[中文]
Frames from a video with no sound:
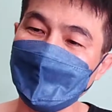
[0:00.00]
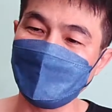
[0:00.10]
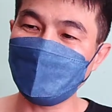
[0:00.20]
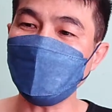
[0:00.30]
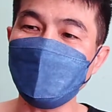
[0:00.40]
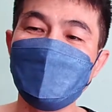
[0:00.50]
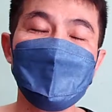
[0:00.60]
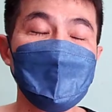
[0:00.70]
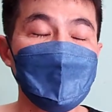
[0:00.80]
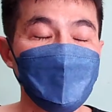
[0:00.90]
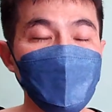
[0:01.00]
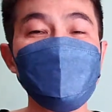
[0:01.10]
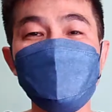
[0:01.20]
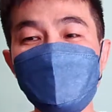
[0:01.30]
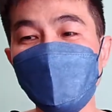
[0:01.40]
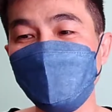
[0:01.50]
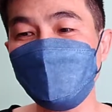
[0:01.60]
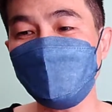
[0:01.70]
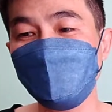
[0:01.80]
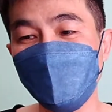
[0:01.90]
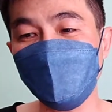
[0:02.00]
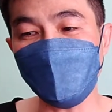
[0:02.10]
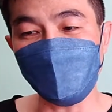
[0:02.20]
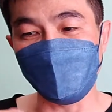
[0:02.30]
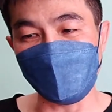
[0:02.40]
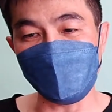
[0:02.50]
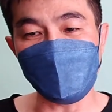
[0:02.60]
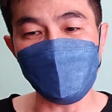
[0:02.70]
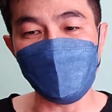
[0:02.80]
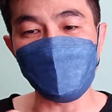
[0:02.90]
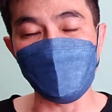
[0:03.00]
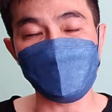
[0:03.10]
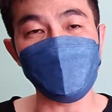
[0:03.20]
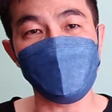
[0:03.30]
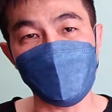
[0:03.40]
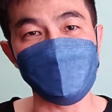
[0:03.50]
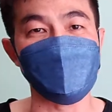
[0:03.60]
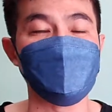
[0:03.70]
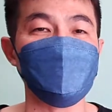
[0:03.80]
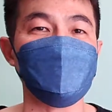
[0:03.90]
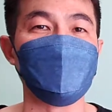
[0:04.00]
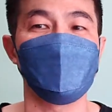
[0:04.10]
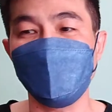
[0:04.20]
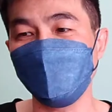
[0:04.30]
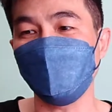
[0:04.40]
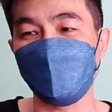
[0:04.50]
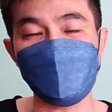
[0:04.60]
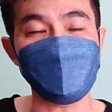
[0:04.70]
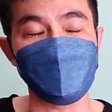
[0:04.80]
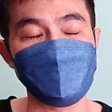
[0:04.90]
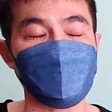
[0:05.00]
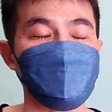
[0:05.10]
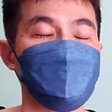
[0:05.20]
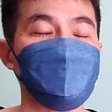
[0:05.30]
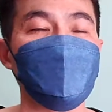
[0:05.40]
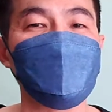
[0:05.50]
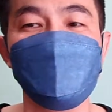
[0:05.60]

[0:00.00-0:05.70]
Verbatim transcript: 你看，光是那个士兵跟我来来往往对话几次了，浪费了他多少时间？